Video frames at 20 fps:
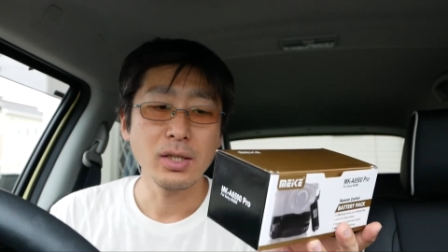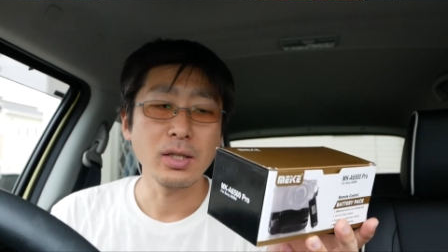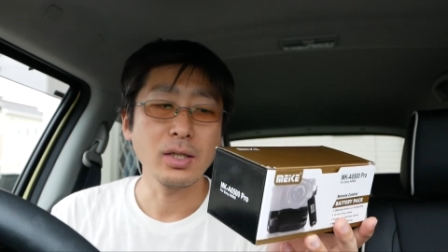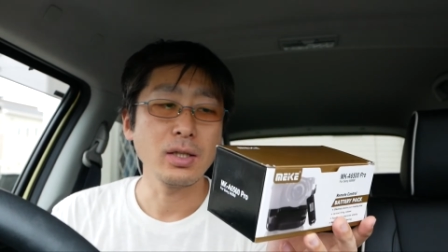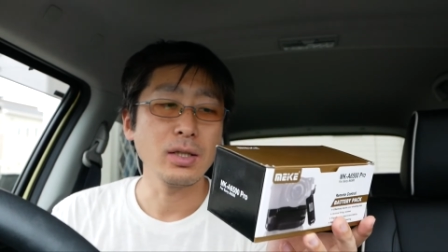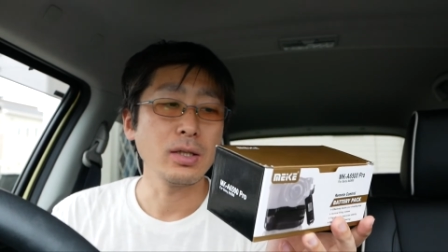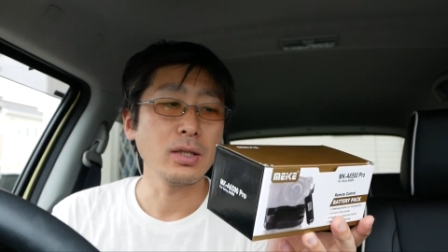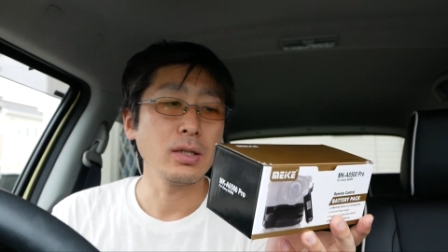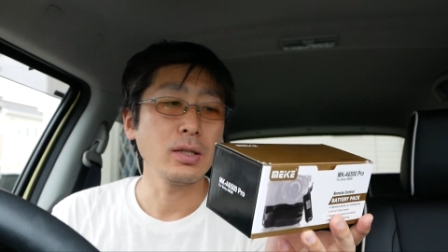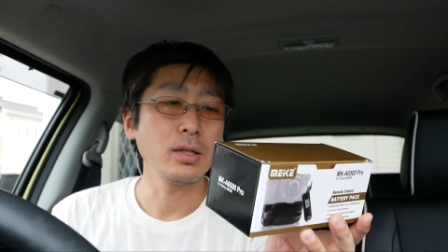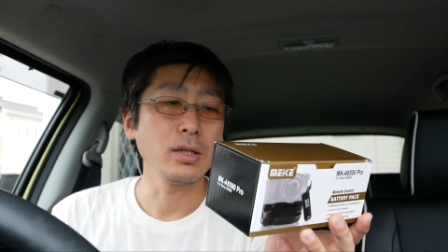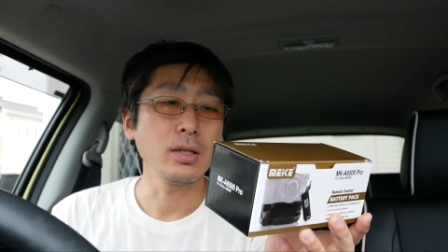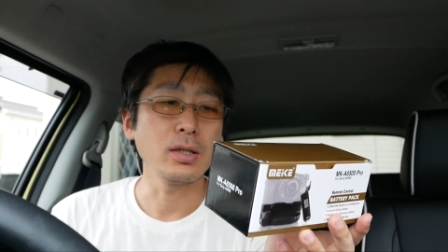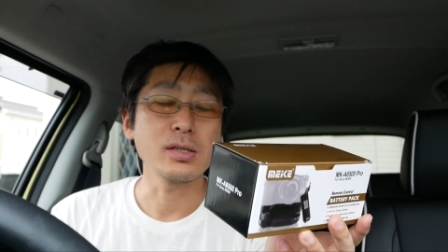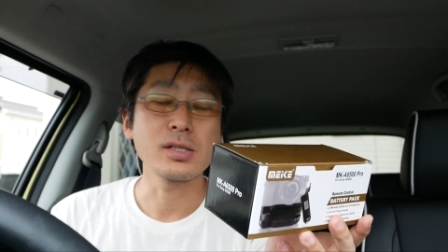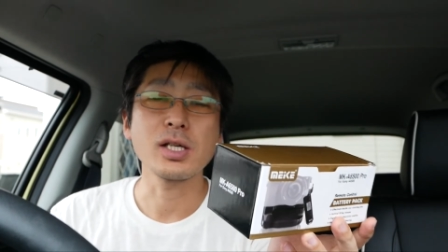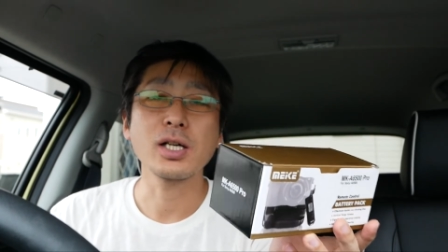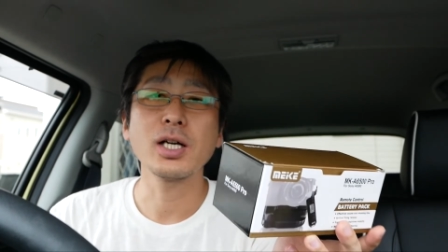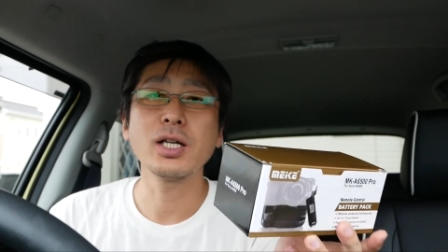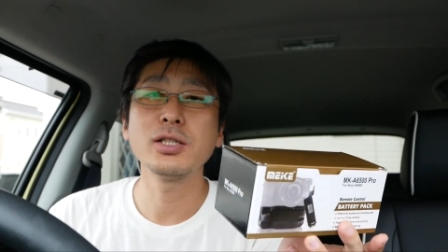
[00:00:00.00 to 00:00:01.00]

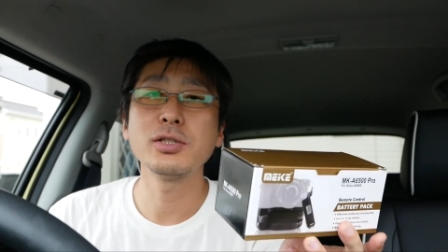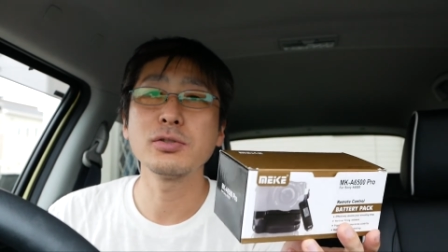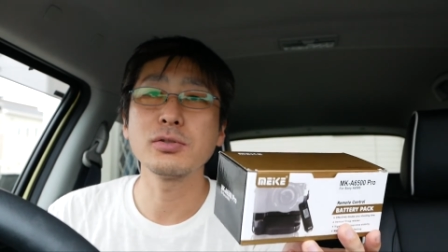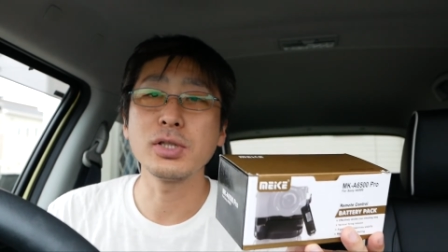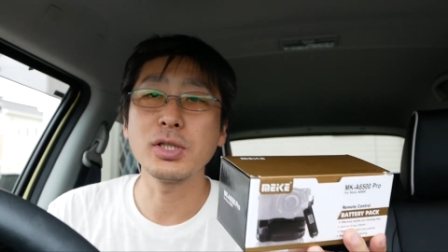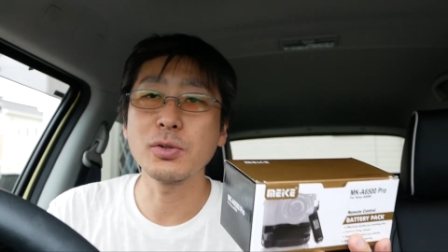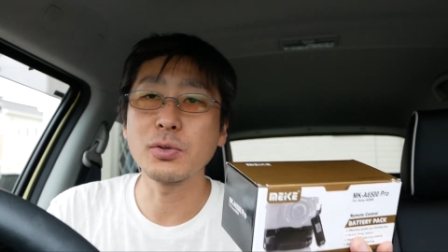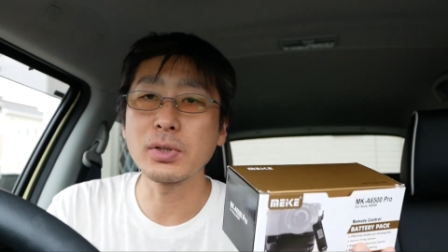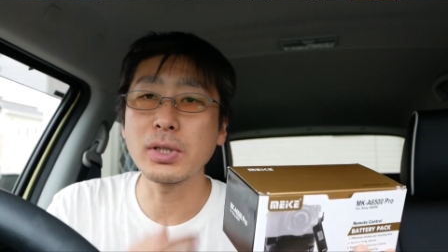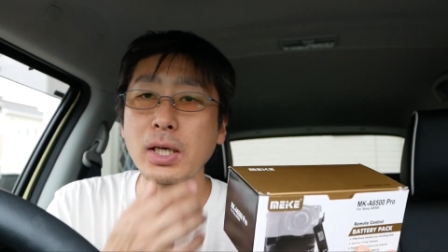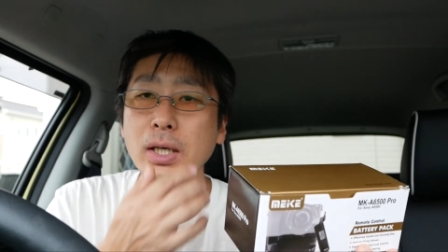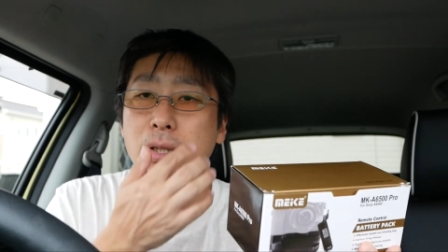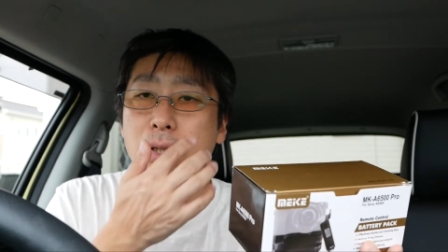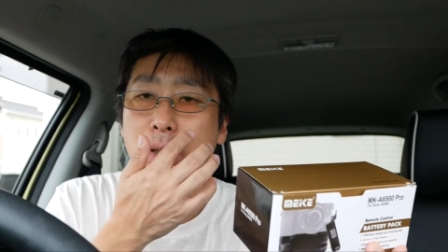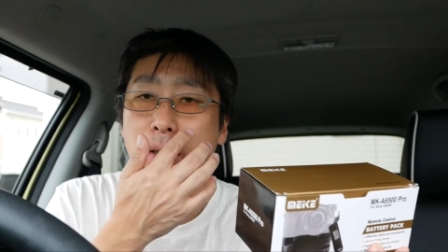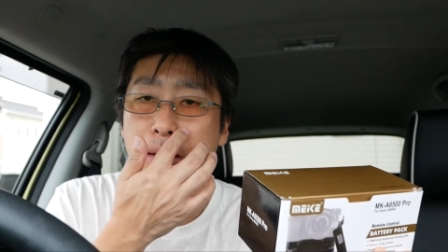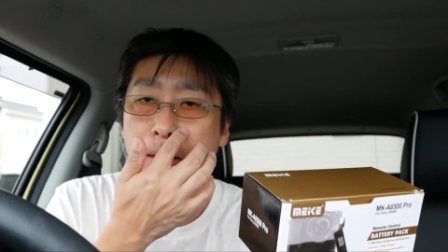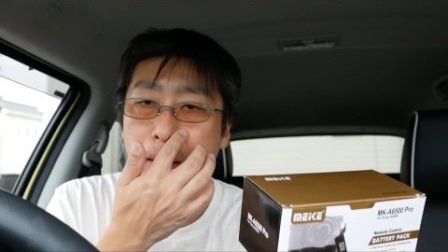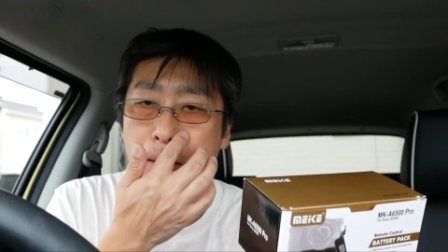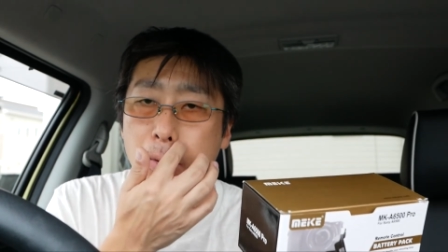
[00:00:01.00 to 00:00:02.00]
えー、世界中いろんな
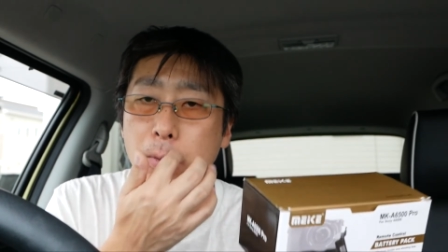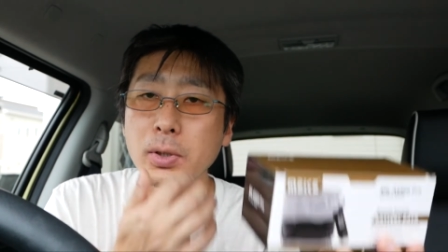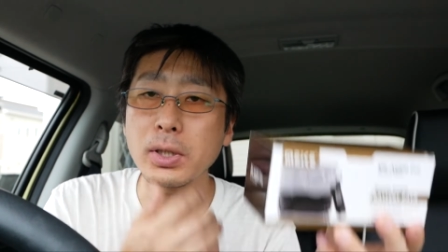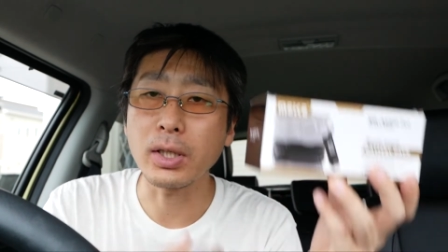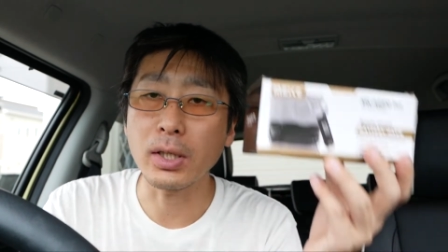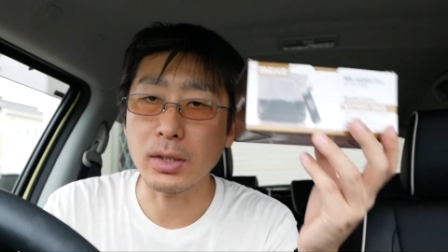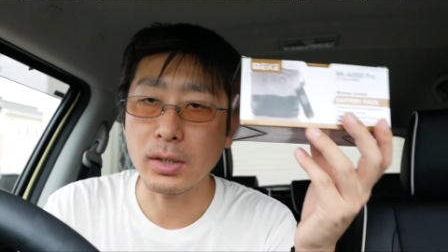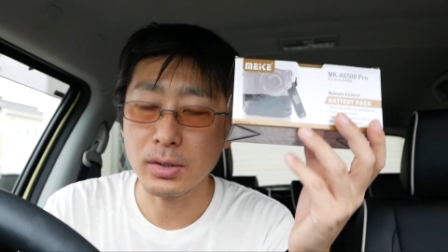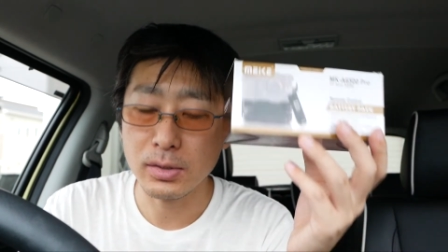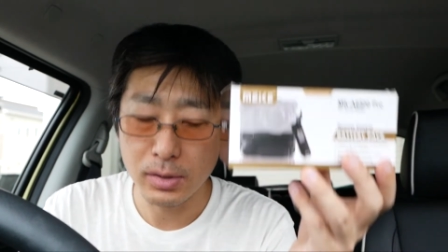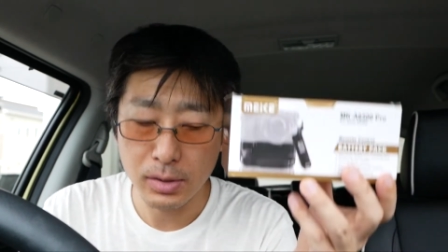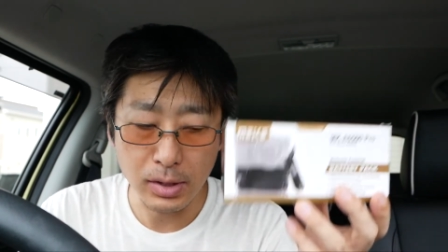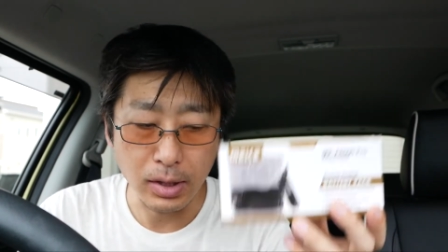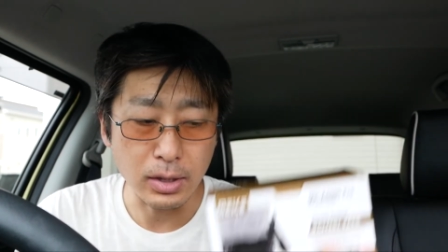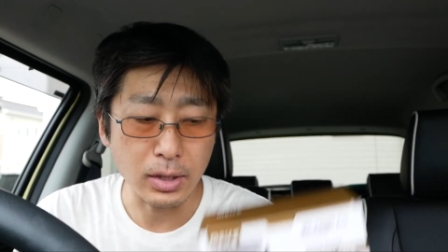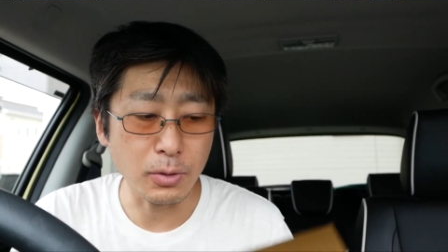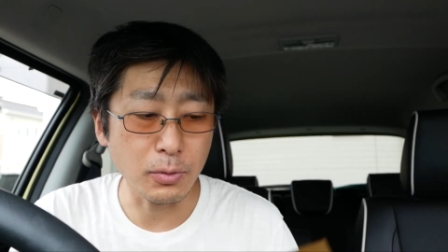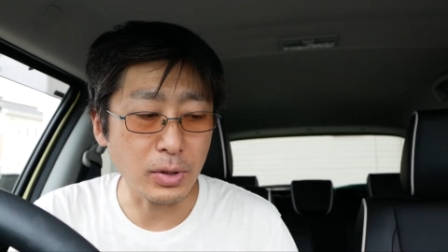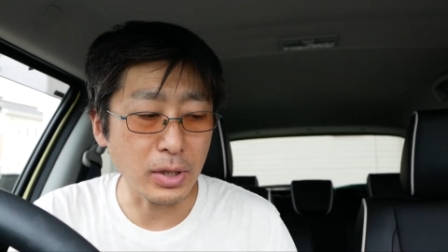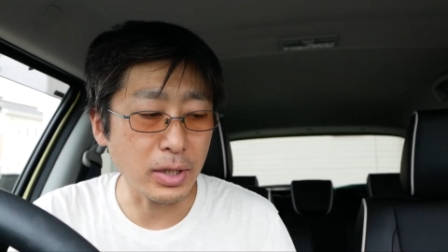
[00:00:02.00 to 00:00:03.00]
方がね、これ
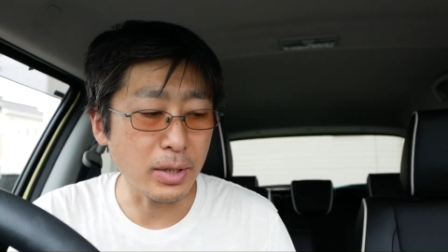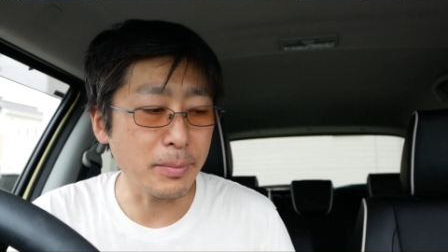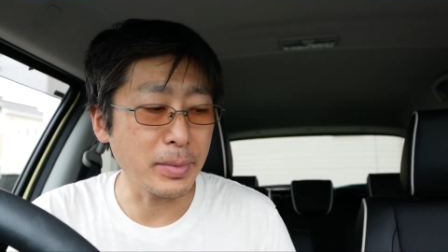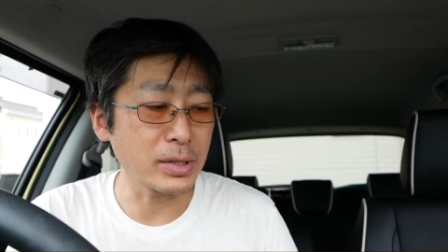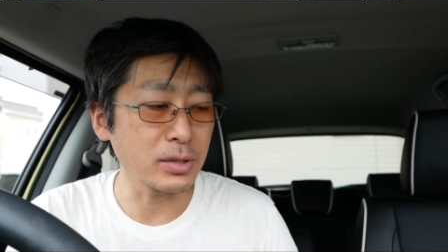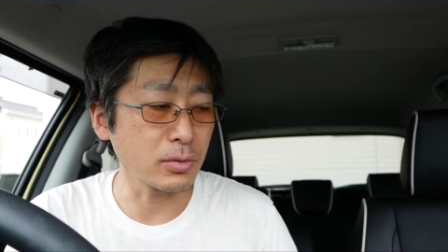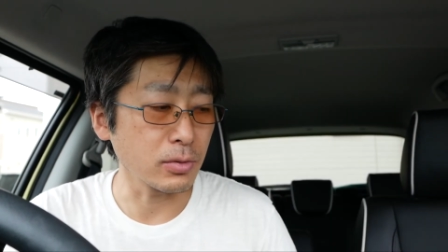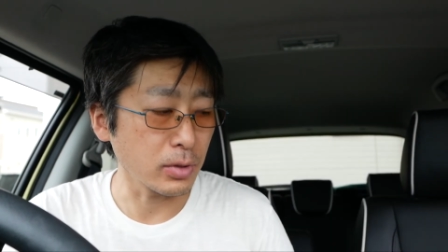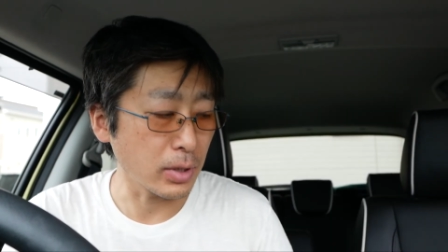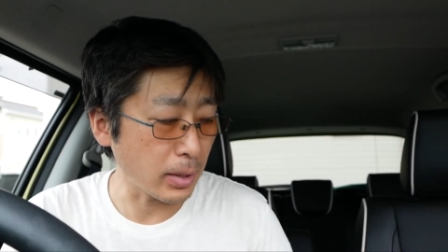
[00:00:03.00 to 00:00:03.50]
使っておられますの